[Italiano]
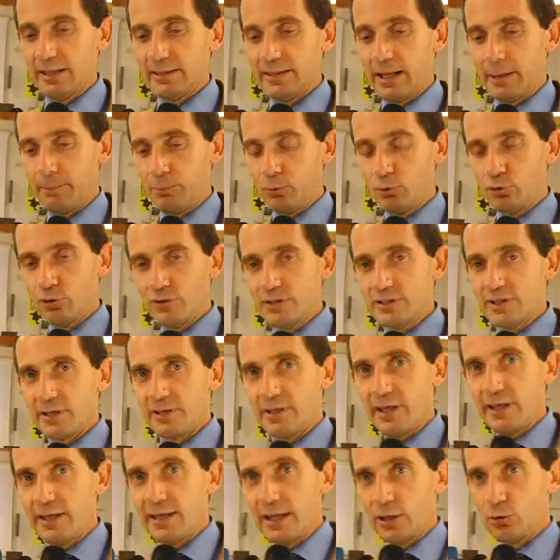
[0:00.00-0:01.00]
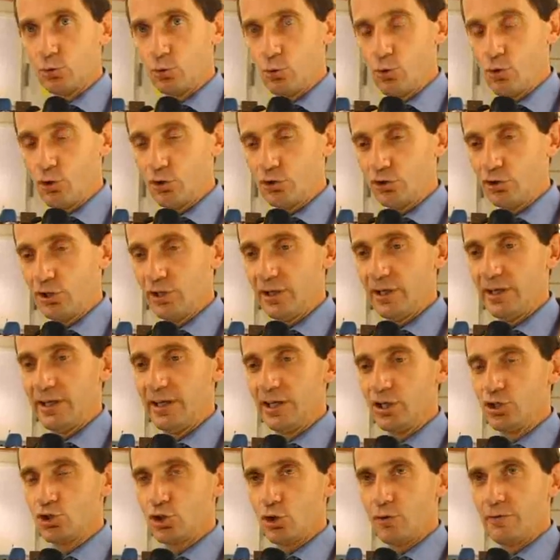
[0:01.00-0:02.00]
Dal punto di vista degli adulti,
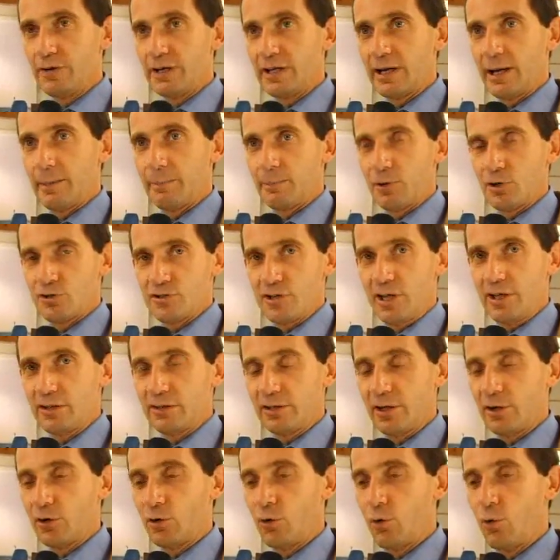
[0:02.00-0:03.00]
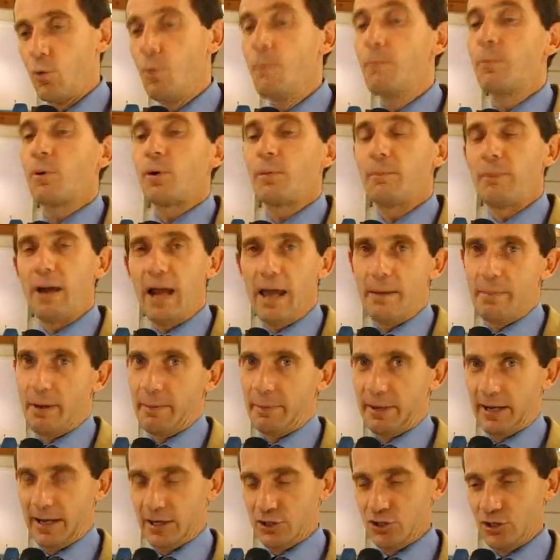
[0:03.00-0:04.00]
i giovani rappresentano un problema
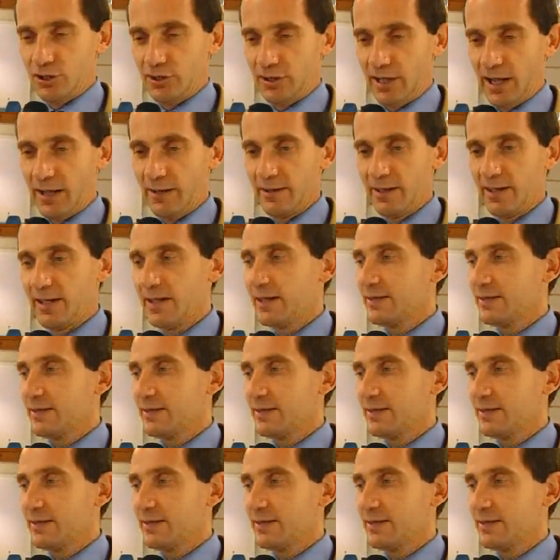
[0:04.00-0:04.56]
per la città,